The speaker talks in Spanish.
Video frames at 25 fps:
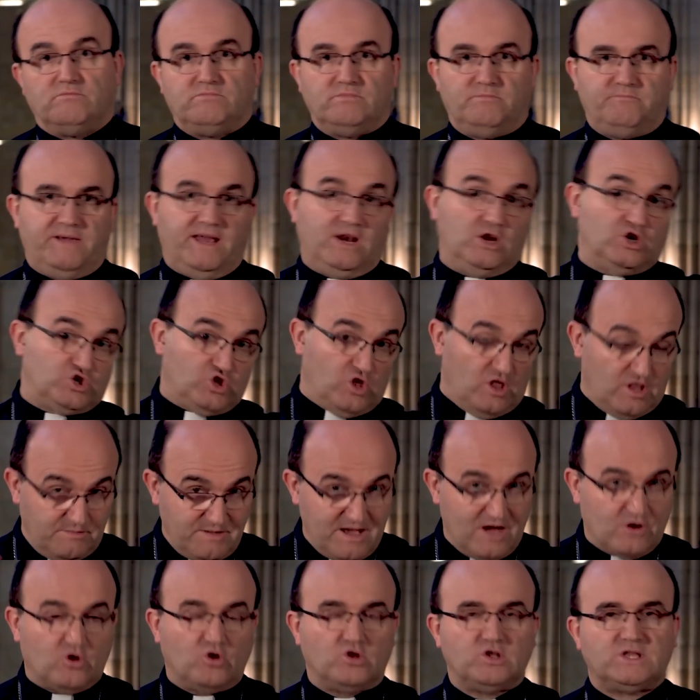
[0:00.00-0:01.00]
menos
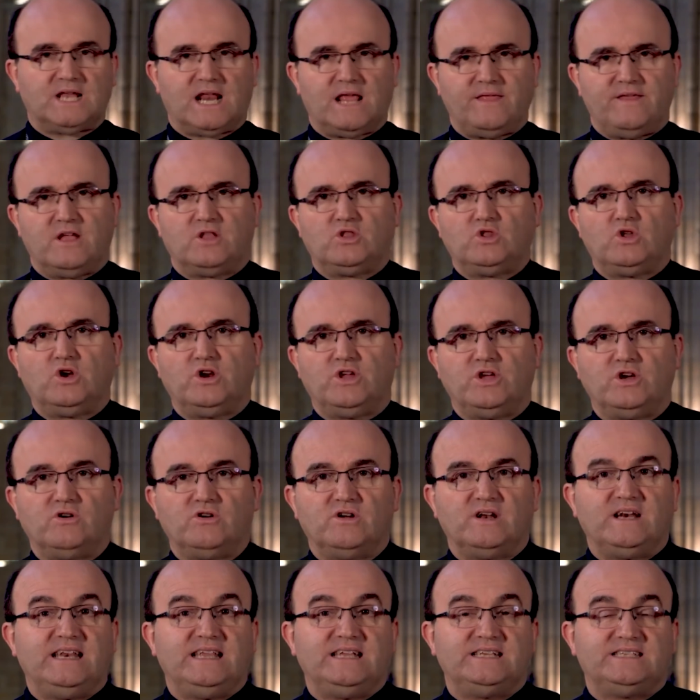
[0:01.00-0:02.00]
todavía
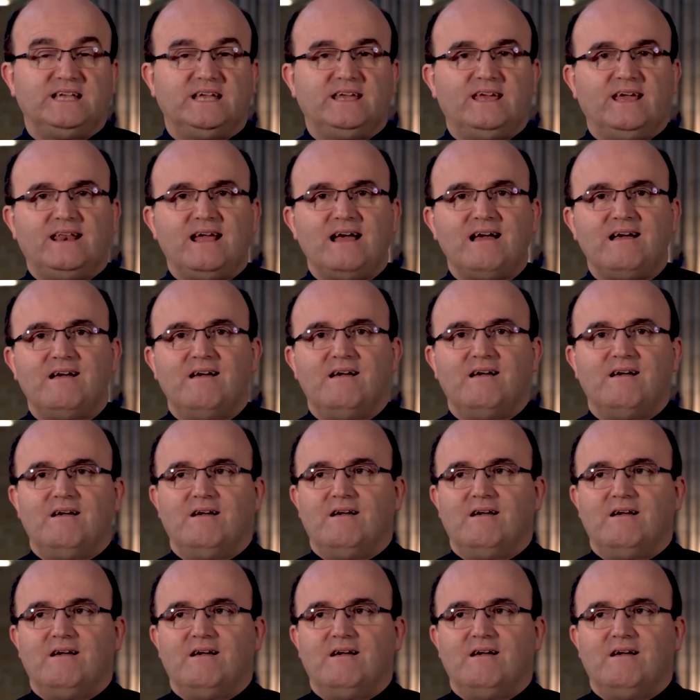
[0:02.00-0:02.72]
contradictorio, ni siquiera